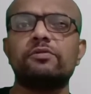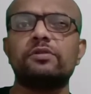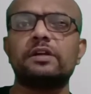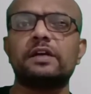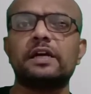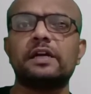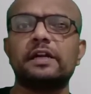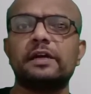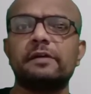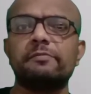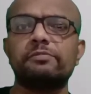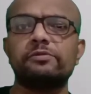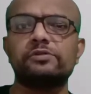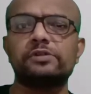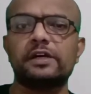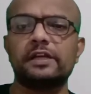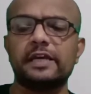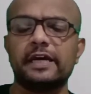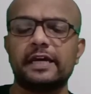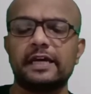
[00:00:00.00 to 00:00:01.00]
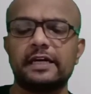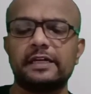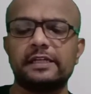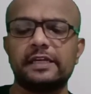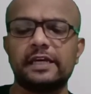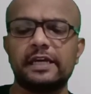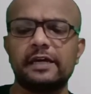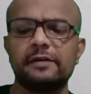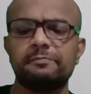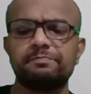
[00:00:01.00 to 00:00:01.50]
उतना नहीं पूछा जाएगा
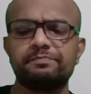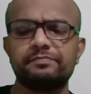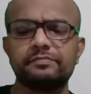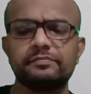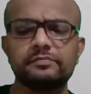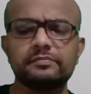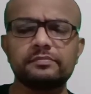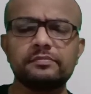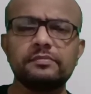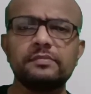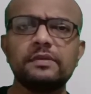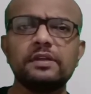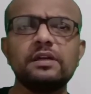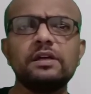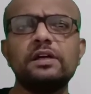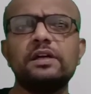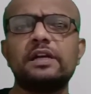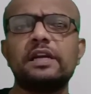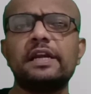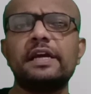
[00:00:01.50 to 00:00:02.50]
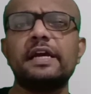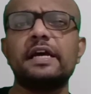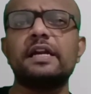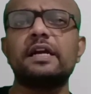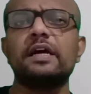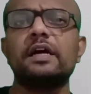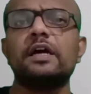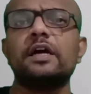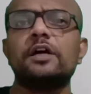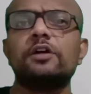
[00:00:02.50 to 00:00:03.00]
ठीक है क्लियर